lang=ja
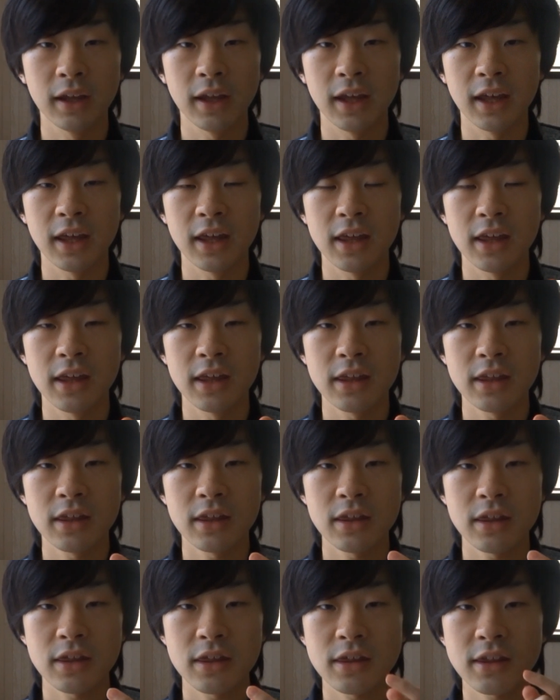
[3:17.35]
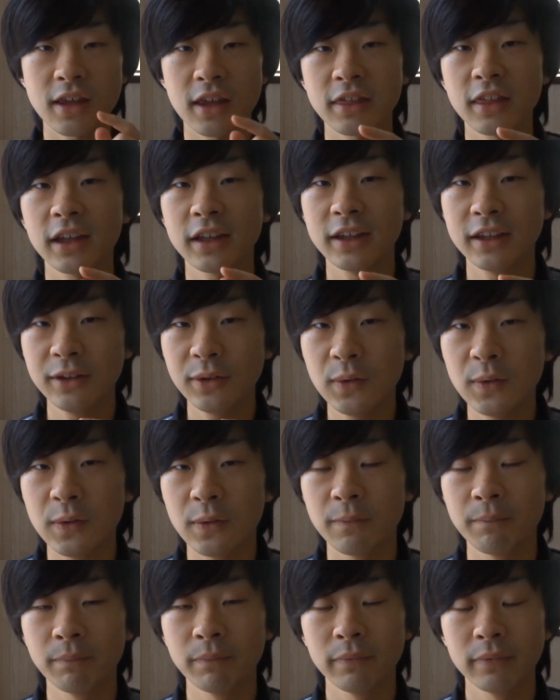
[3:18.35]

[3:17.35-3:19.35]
えー、舌先の